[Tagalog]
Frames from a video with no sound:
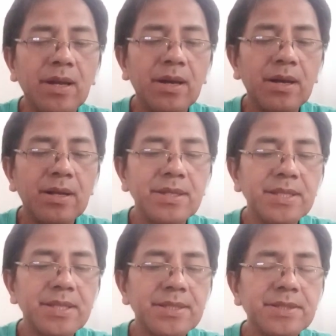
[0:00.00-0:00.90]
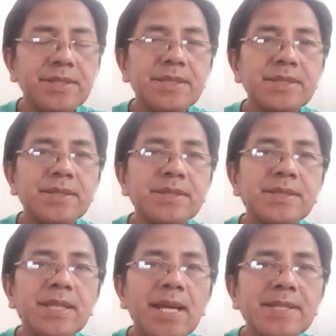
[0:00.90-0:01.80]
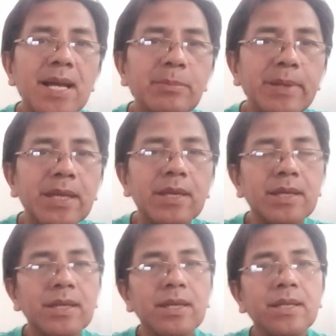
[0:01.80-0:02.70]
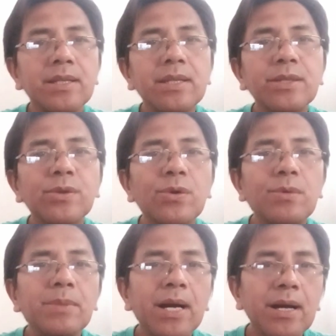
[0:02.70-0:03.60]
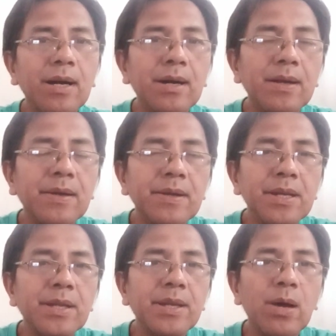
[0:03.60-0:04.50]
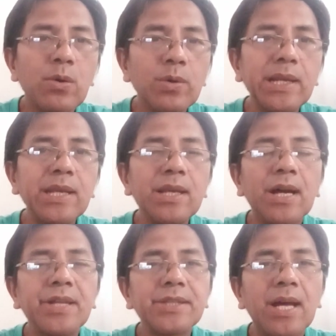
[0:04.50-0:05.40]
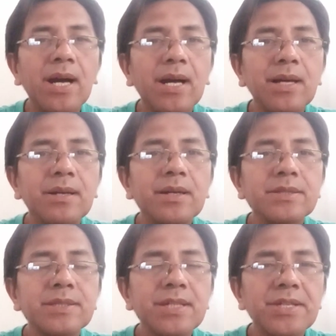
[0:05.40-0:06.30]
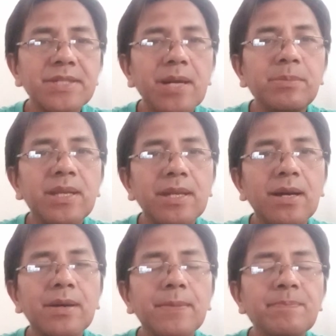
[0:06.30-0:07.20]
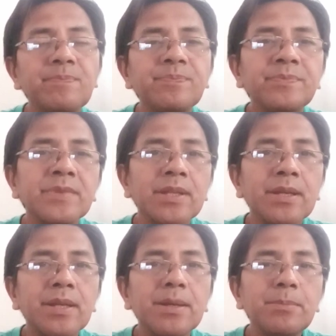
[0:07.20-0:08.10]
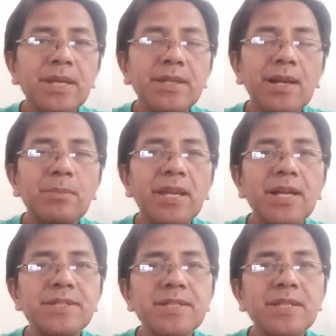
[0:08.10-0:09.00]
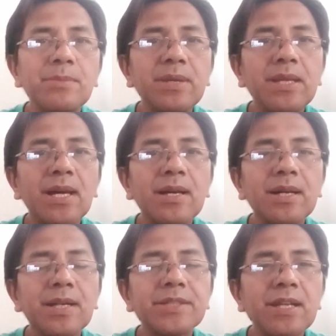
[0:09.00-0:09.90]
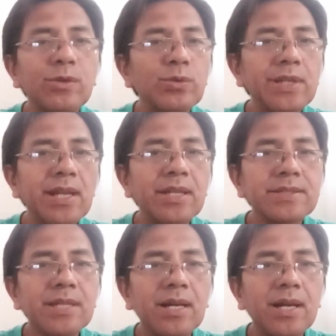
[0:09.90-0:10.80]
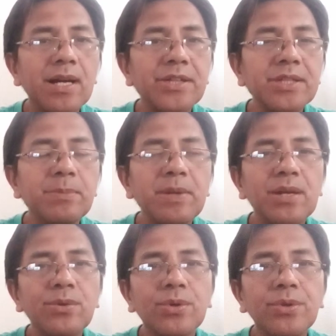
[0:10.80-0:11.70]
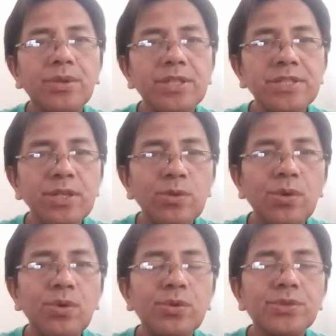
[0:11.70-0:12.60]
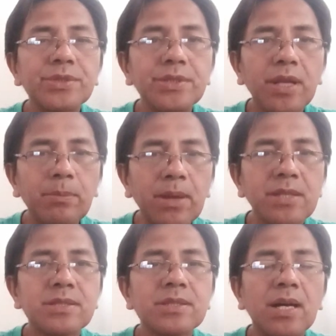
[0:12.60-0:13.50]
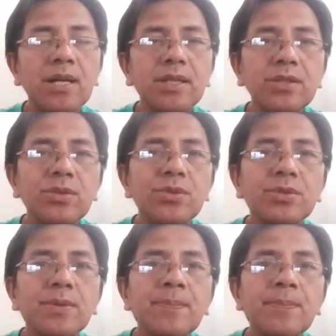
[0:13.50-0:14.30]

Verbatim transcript: uh, sinasabi nitong mga nahuli at ang sinasabi ng middleman. Kasi sabi ng uh, tinanong nila sa ating pinanood na sino ang Tebes ang inyong